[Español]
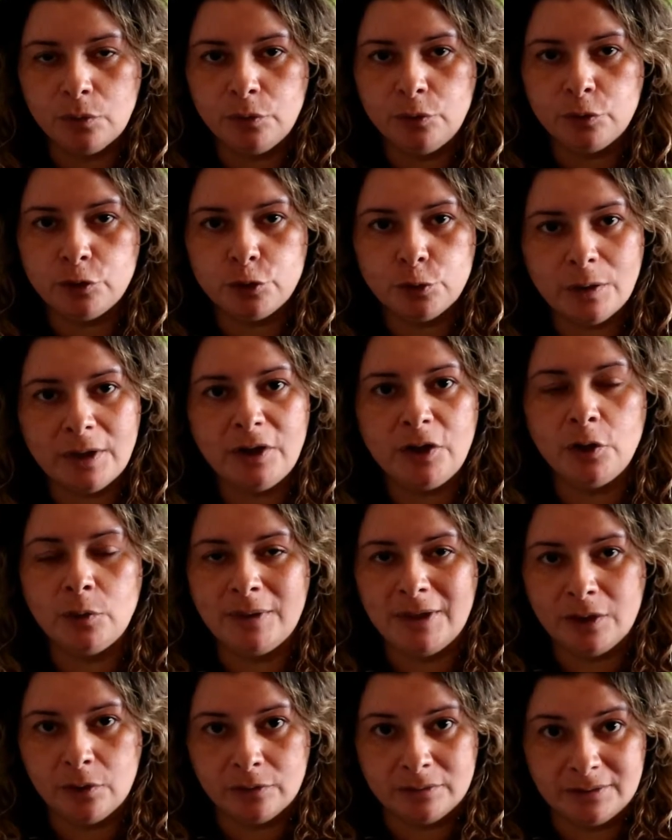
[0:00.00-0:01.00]
un usuario y
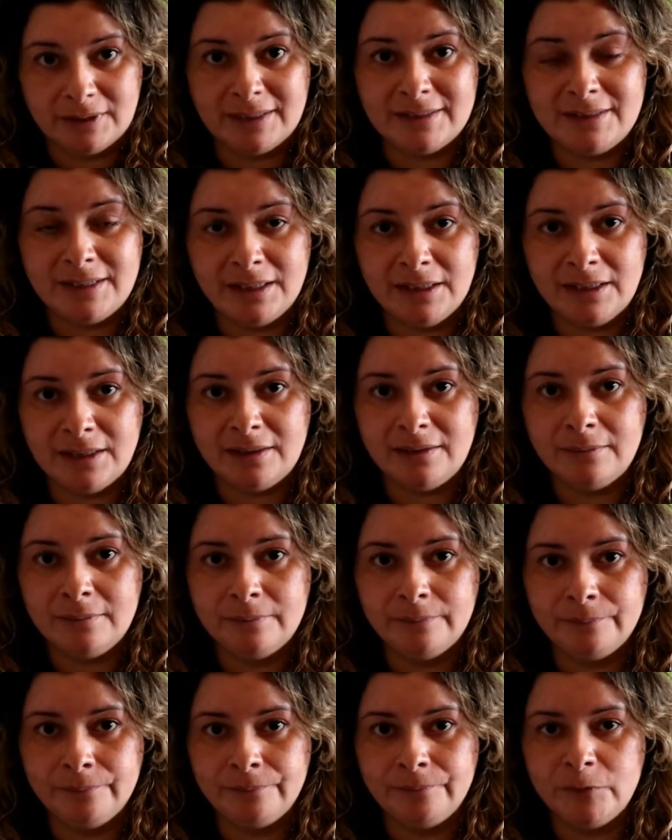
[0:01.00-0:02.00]
una contraseña,
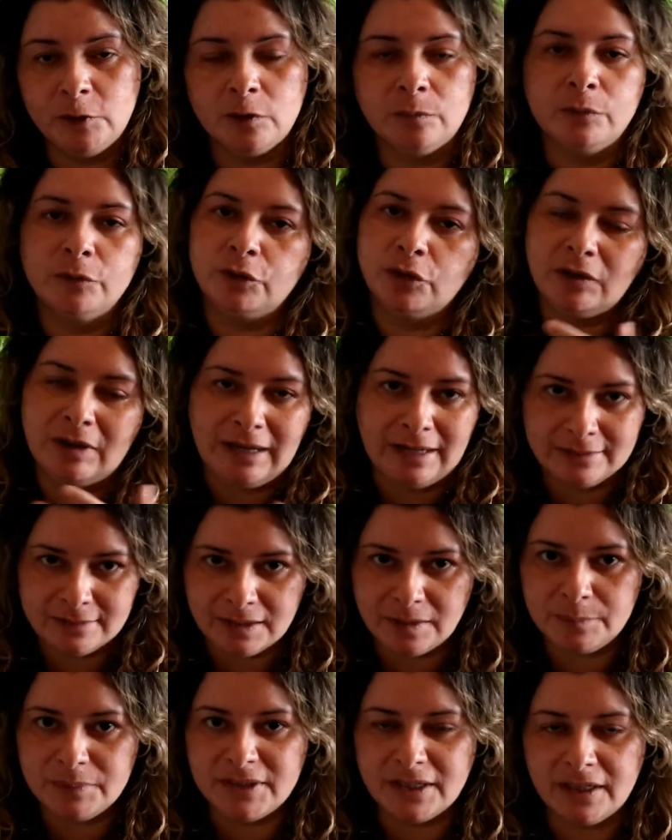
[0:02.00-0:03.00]
como todas
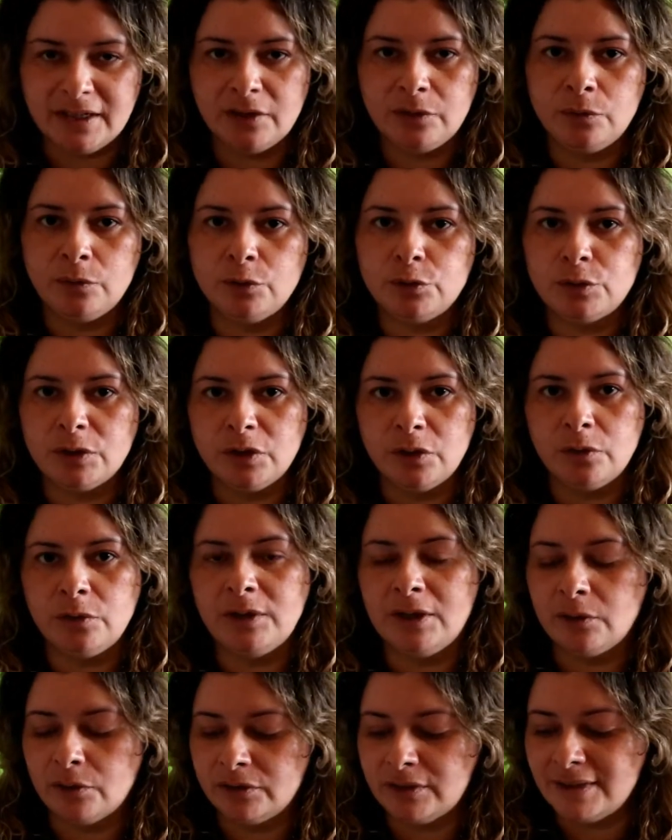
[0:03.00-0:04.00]
las apps, se crean un usuario y
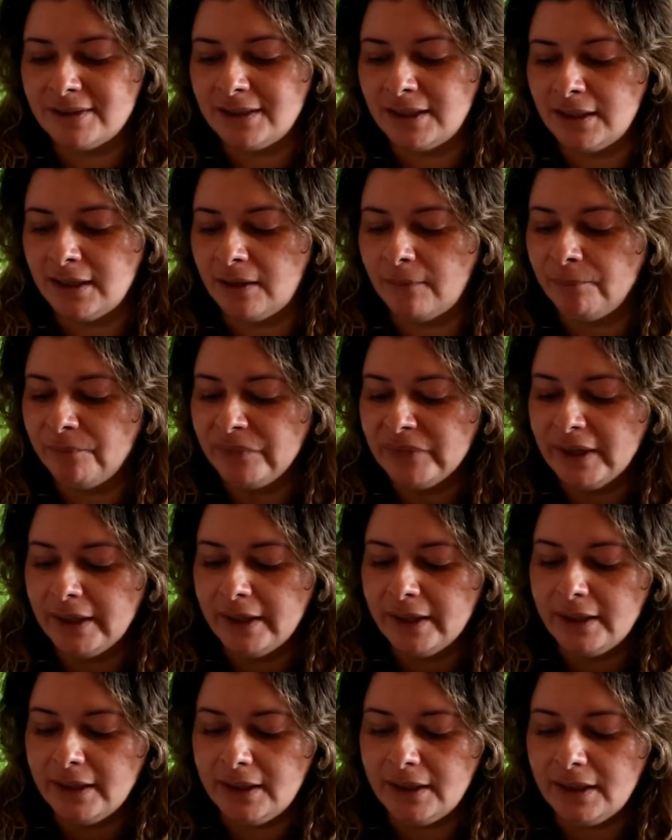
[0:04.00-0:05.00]
una contraseña
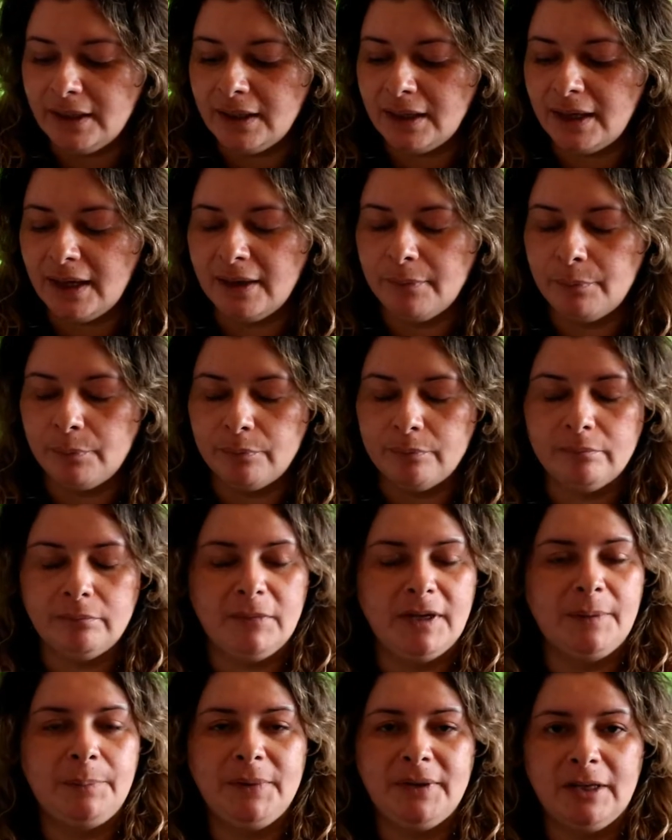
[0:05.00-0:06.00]
y eh,
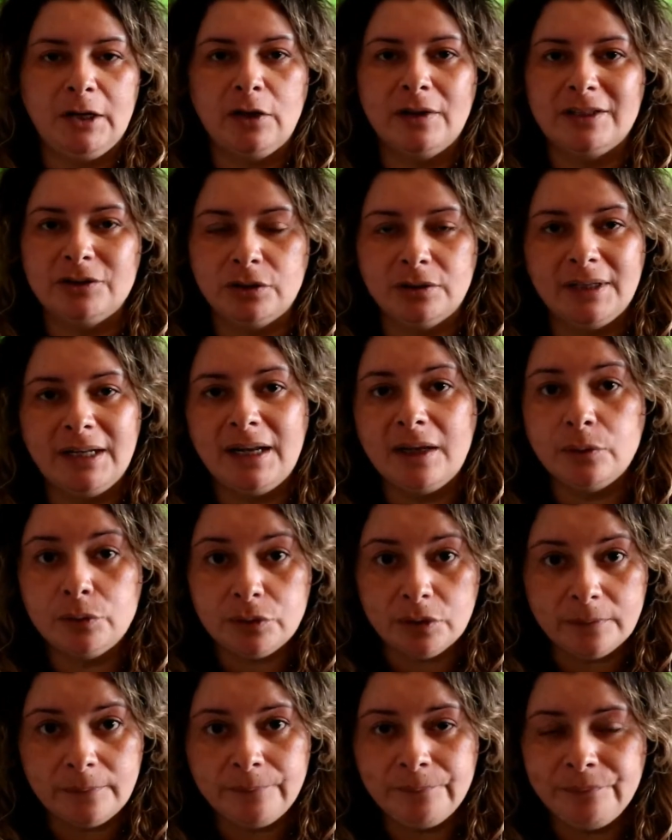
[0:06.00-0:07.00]
les pide los datos del
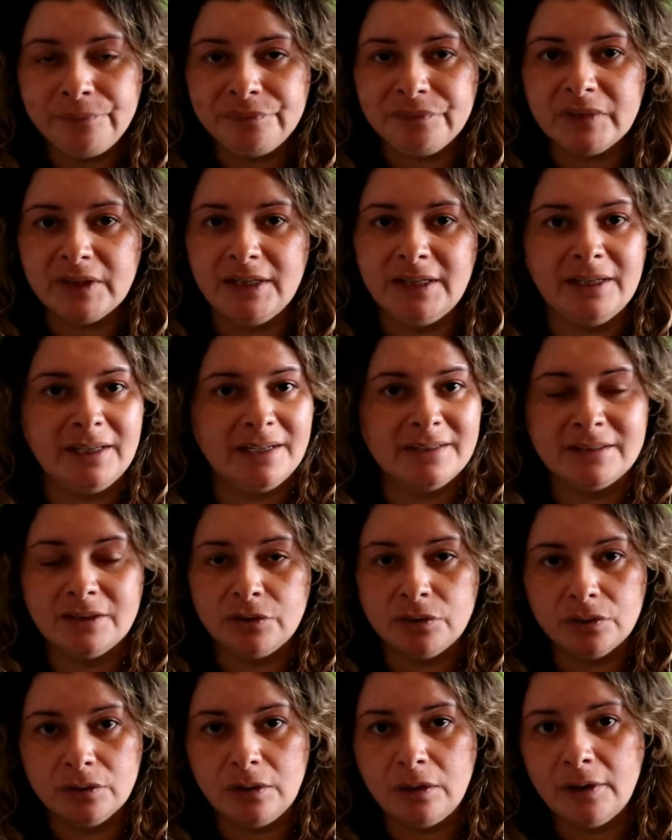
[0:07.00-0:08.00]
auto,
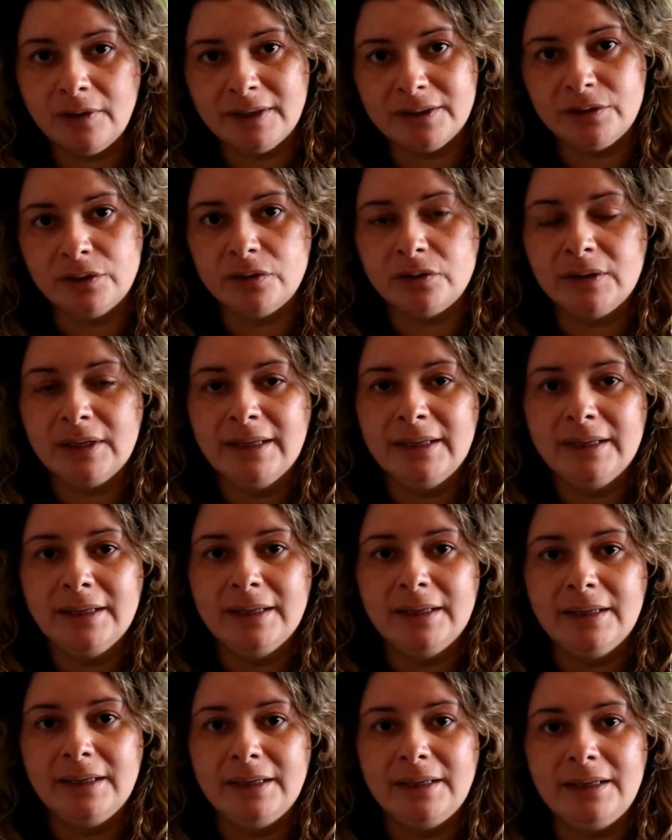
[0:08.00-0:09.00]
ingresan todos los datos
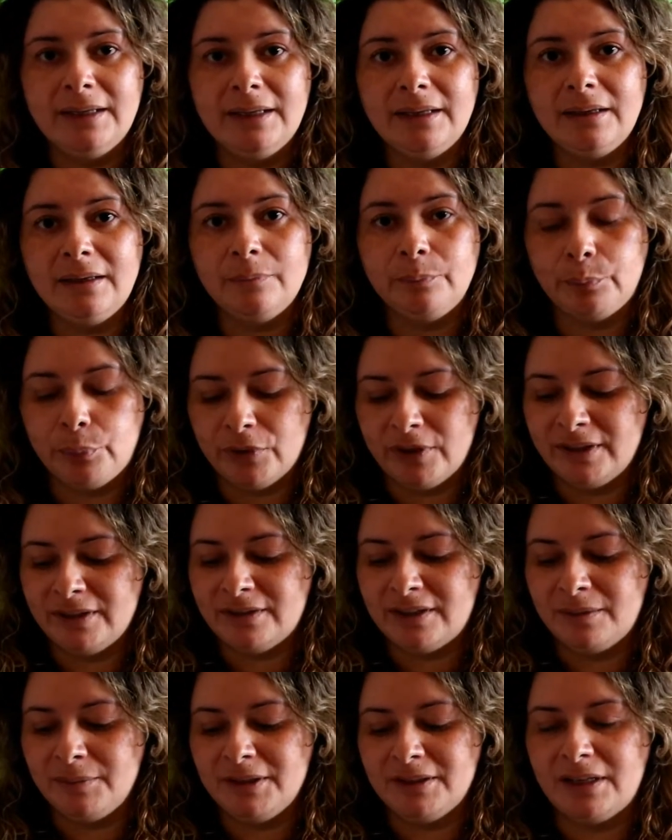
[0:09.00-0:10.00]
y pueden
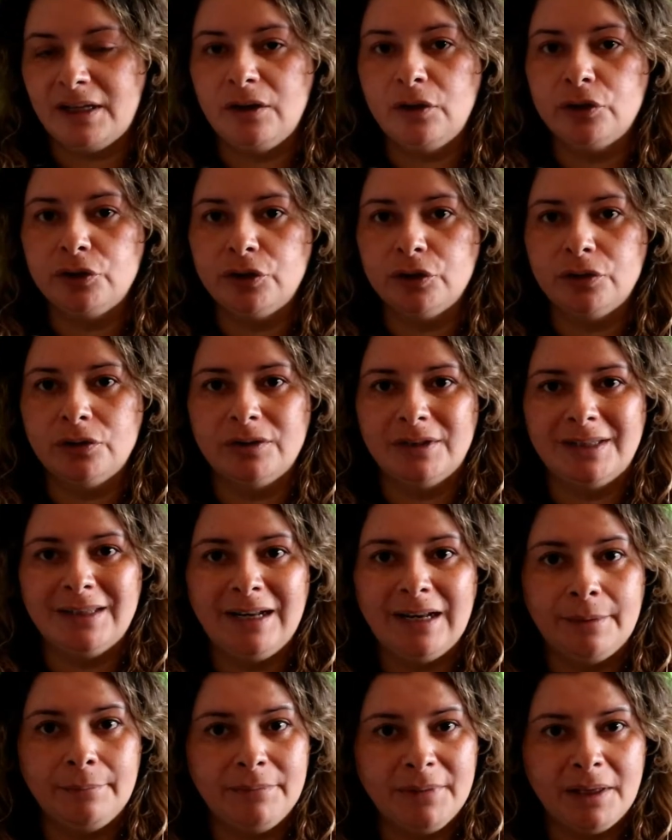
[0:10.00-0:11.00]
tramitarlo todo desde
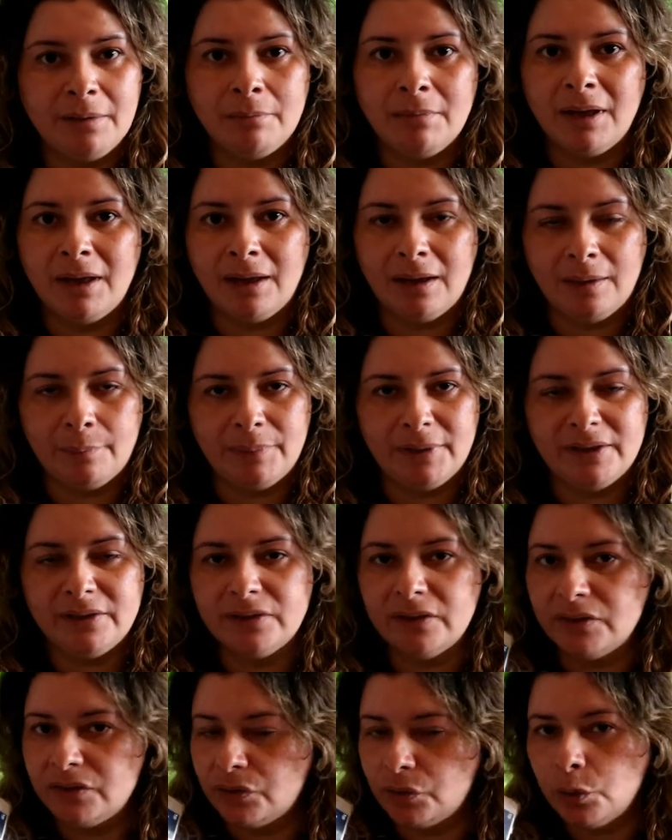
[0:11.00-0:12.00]
la misma app.
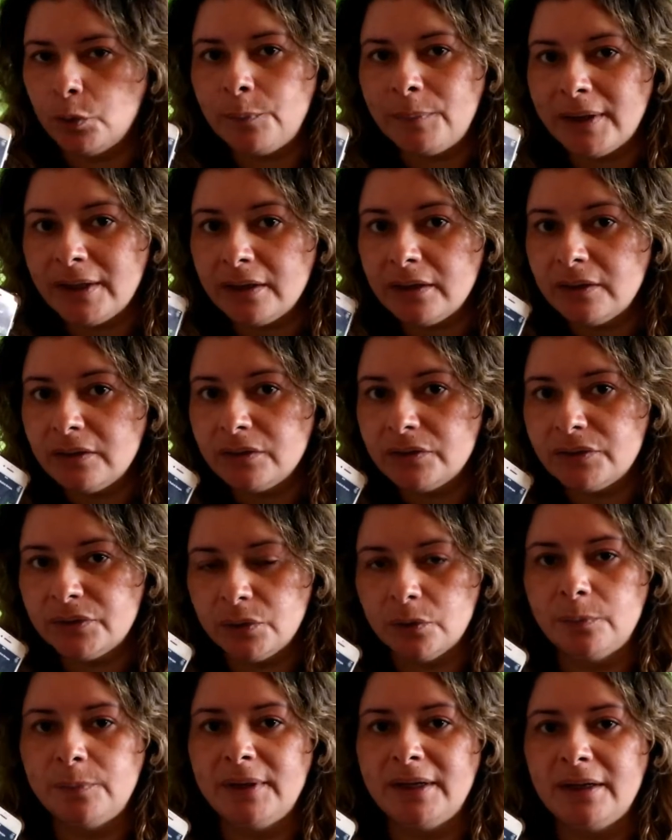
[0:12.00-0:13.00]
Es súper,
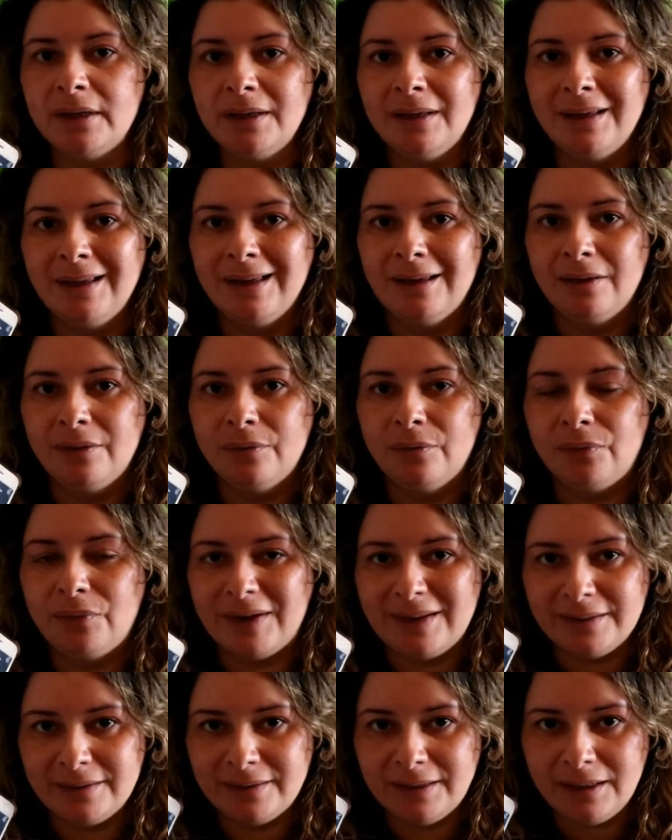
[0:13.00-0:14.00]
súper
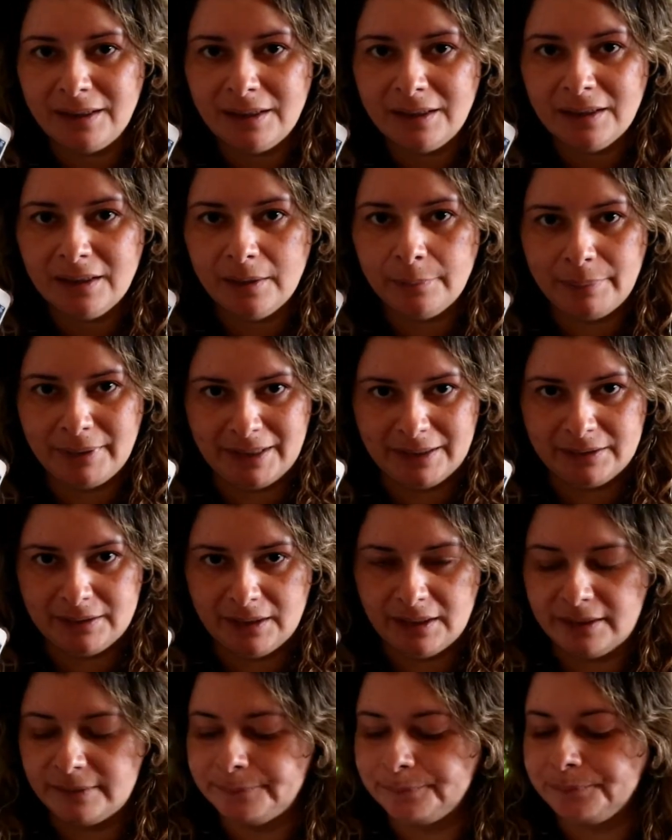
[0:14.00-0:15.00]
fácil y
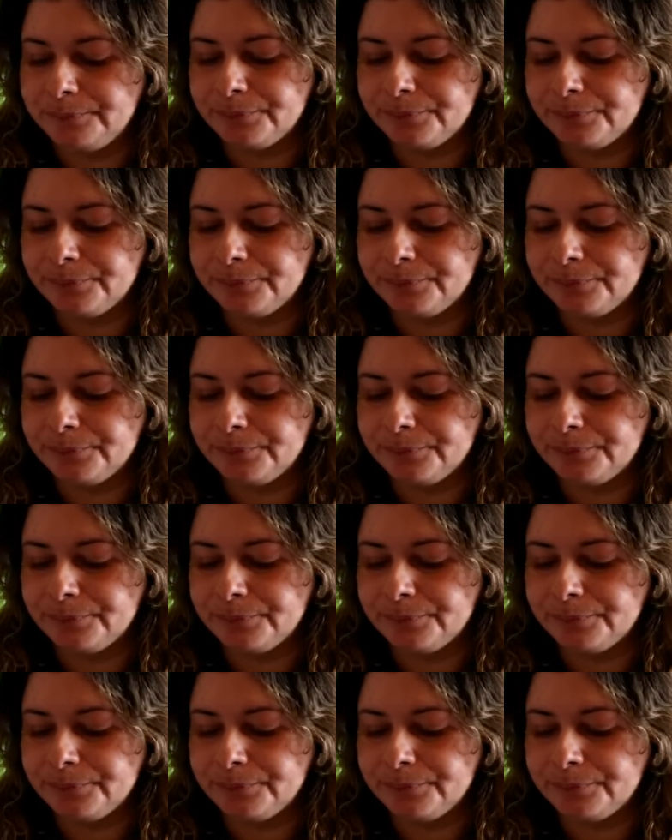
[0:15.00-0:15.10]
práctica.